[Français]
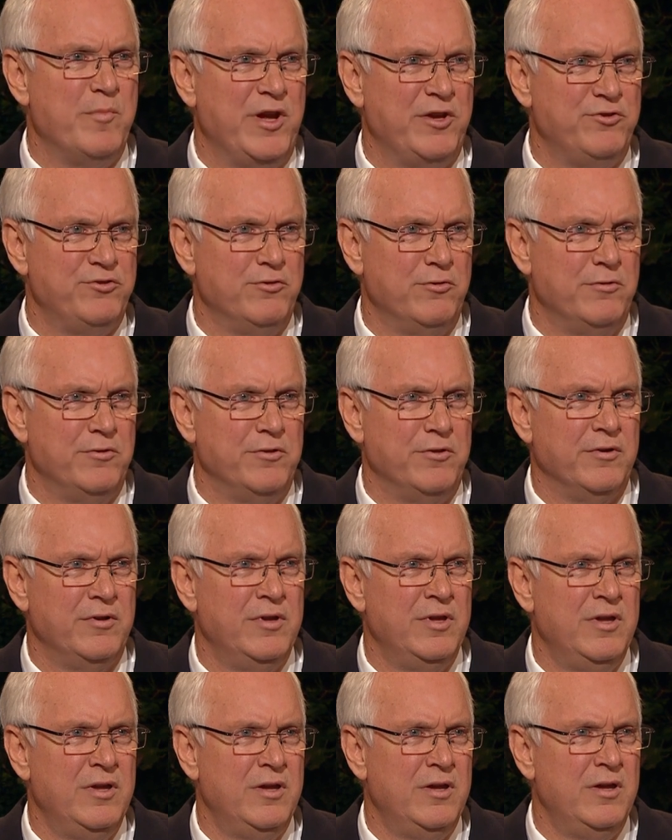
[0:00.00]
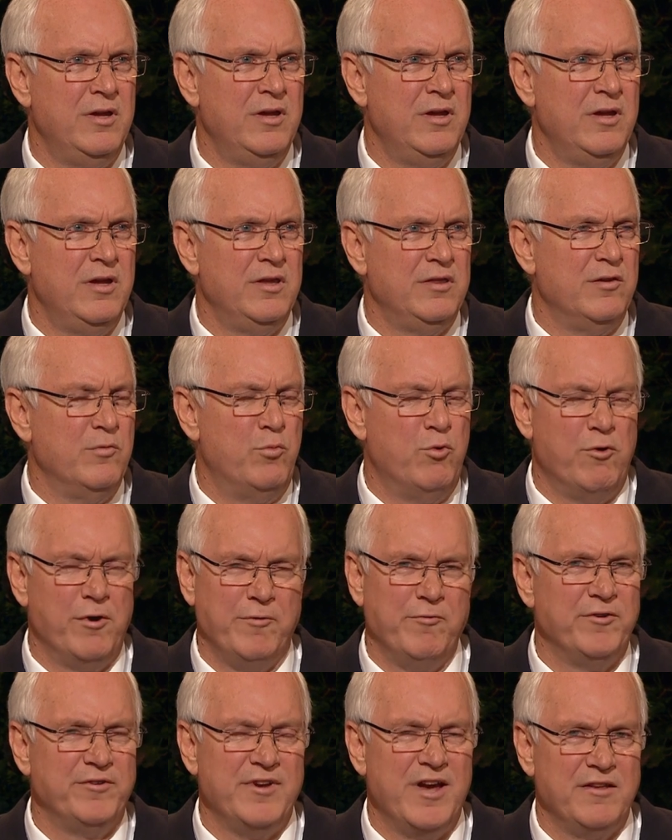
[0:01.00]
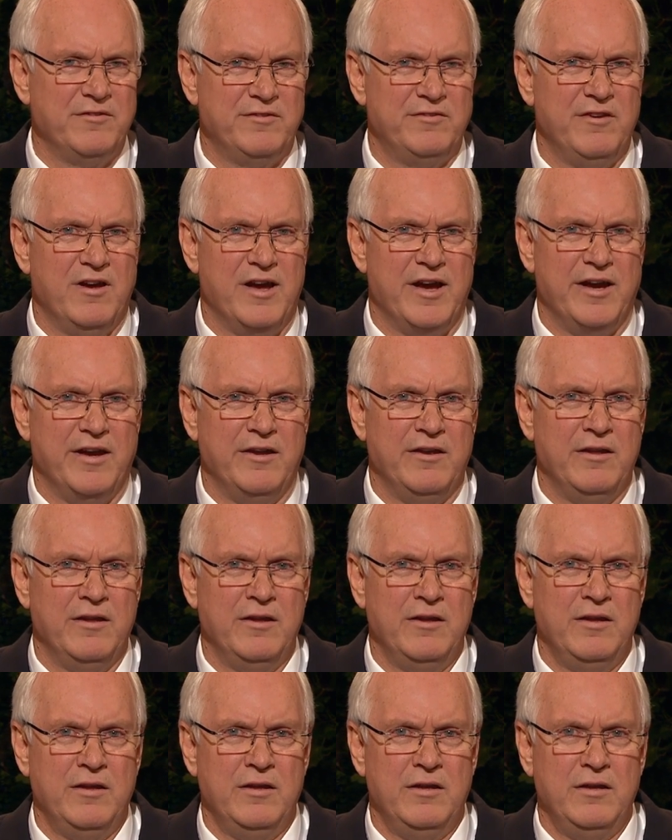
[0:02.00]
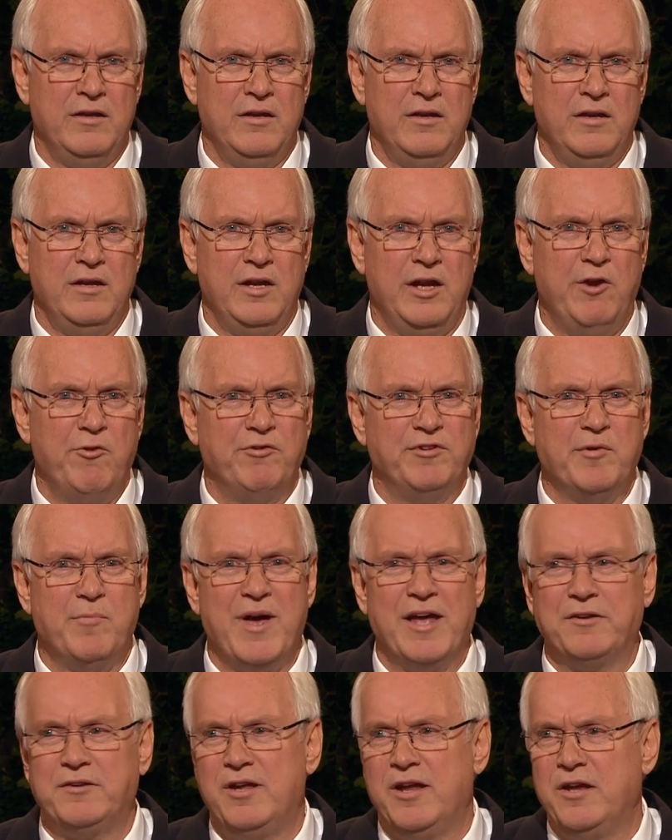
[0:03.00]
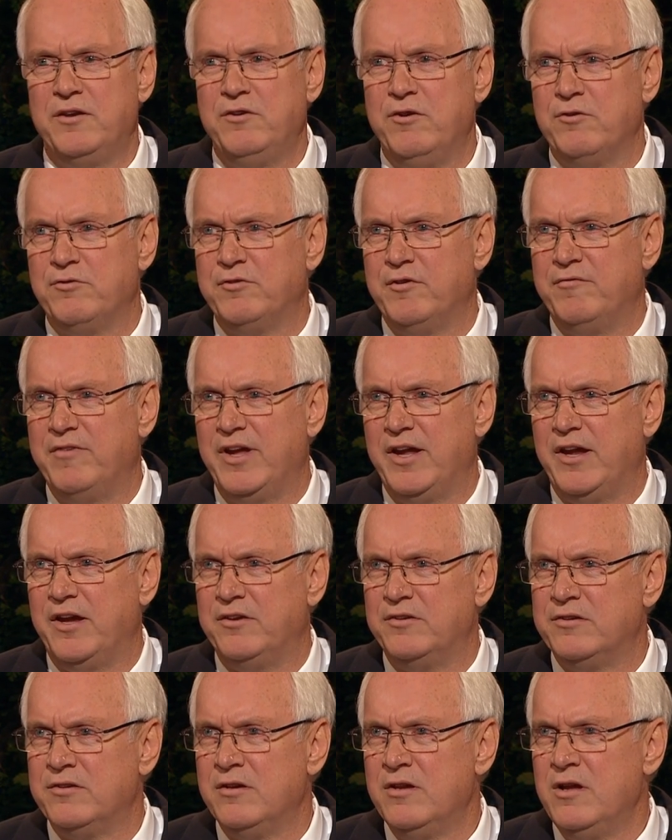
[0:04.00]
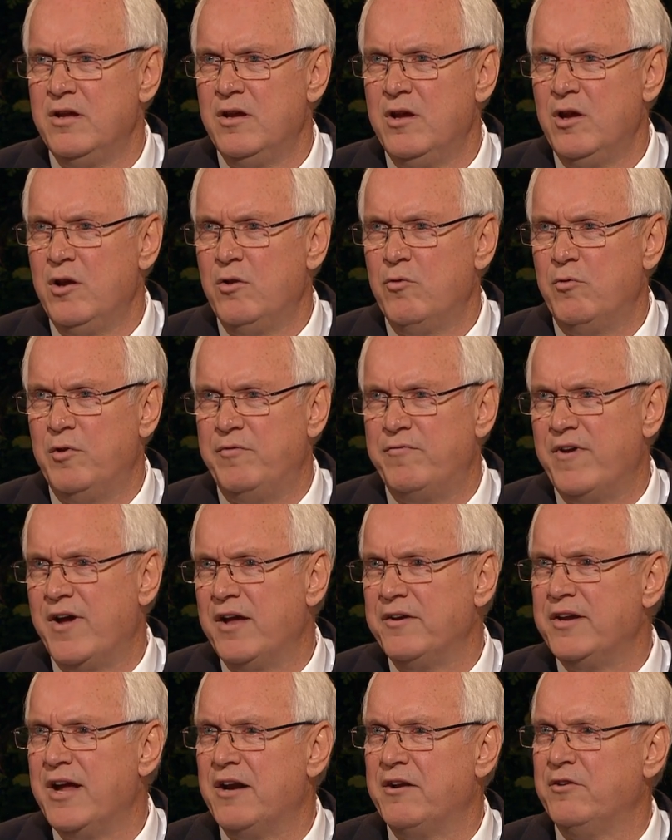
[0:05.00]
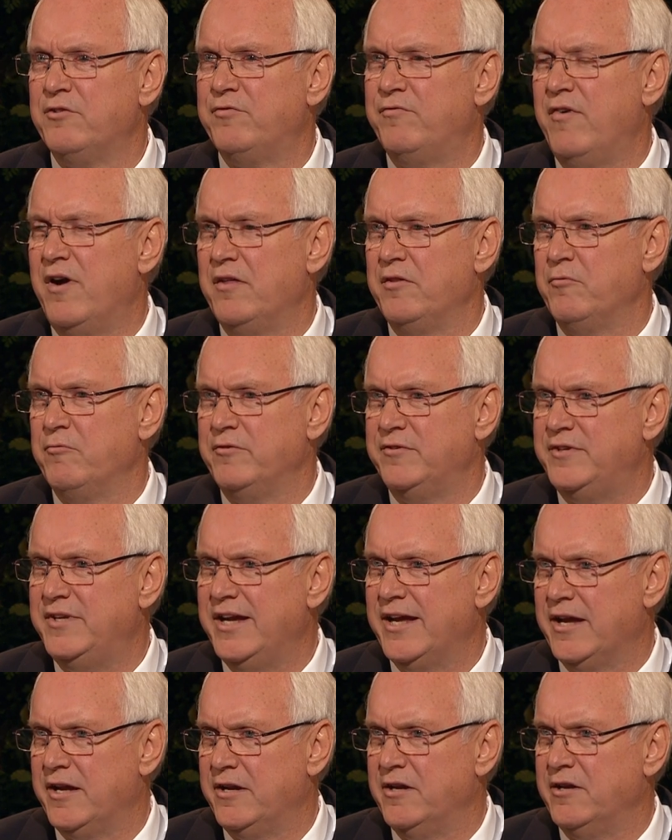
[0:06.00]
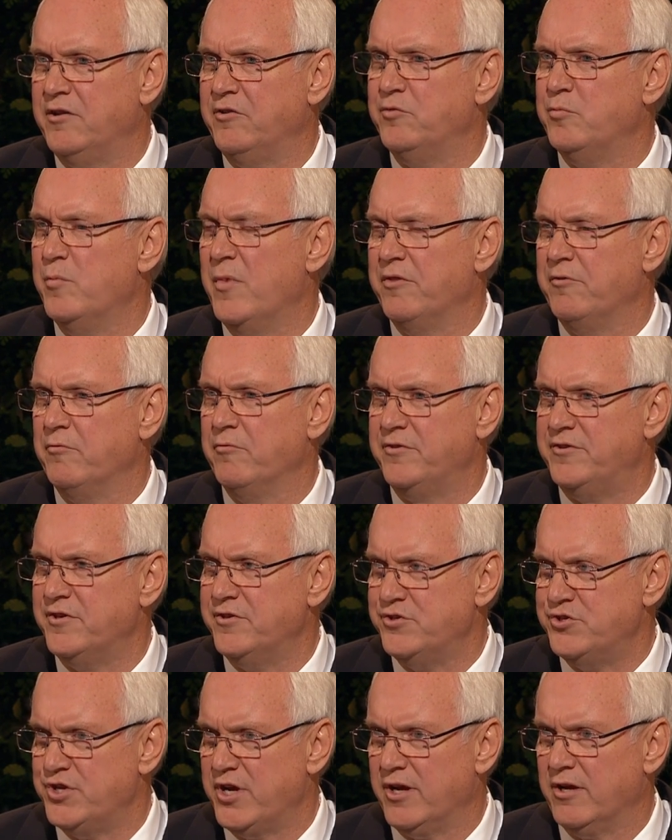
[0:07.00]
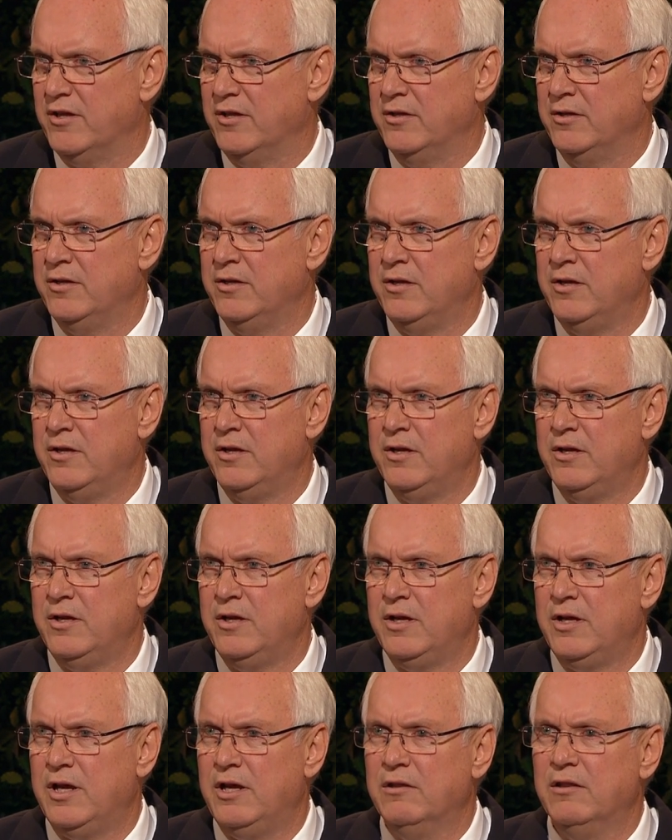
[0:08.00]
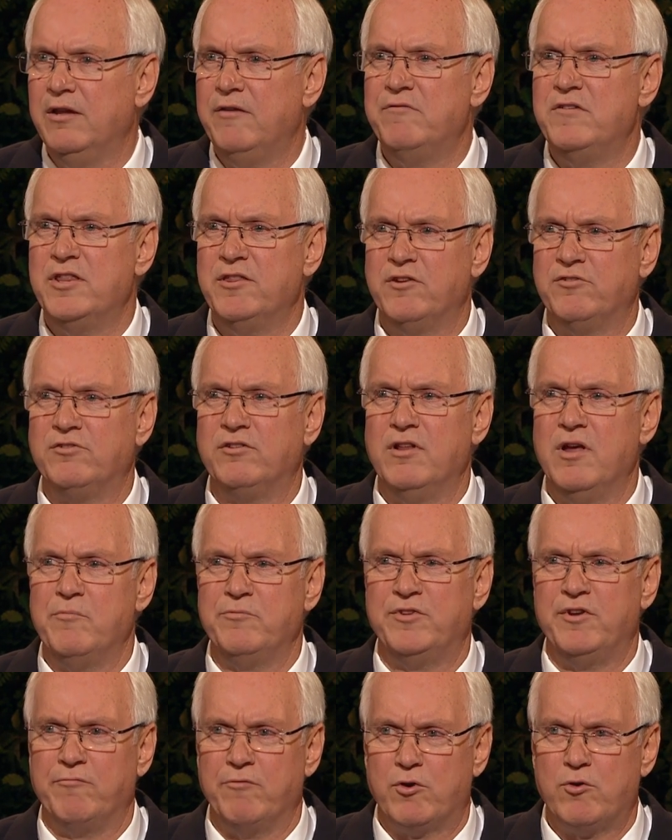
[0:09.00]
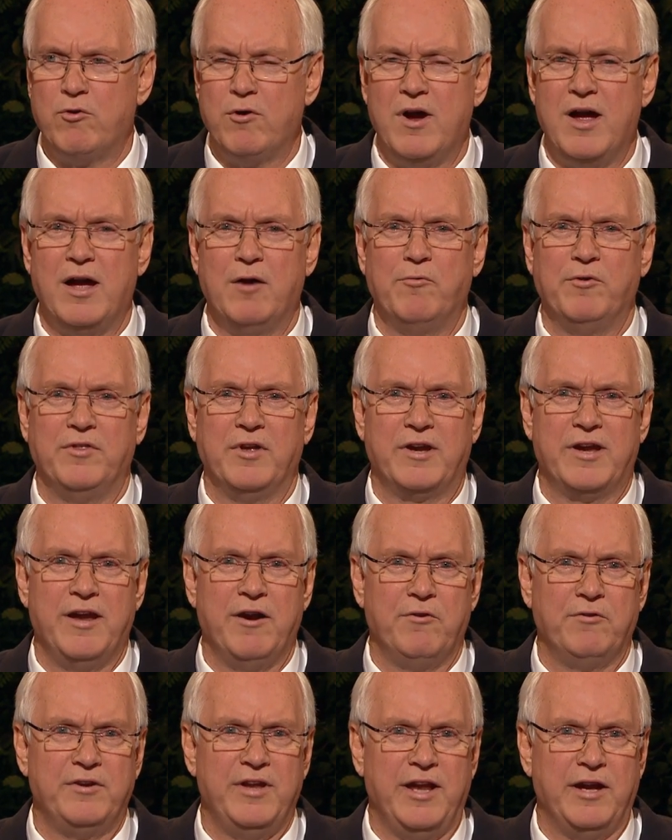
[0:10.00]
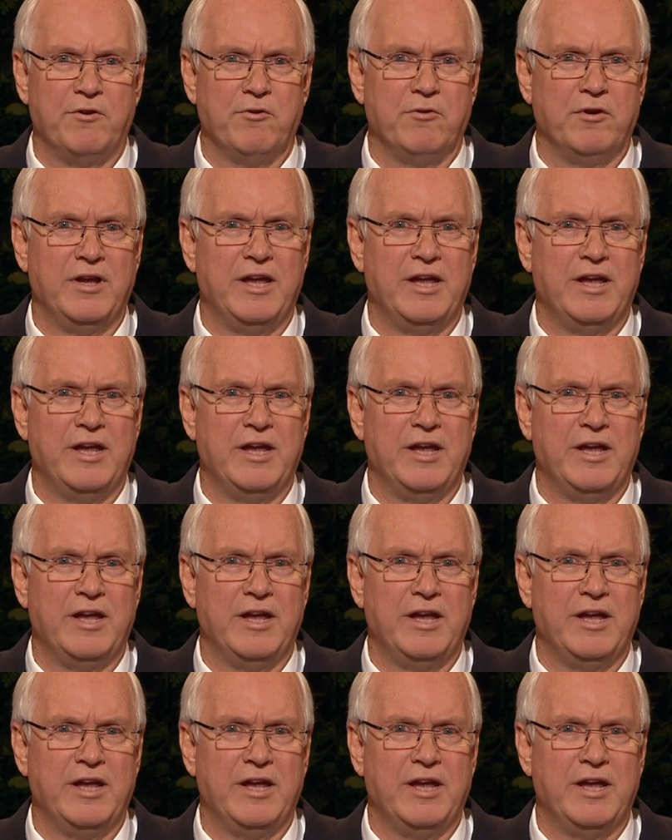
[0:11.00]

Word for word: Une vingtaine de minutes plus tard, j'ai senti une tape sur l'épaule. Le jeune garçon était dehors. Il avait une dizaine d'années. Nous avons découvert que son père était mort et que sa mère était en prison.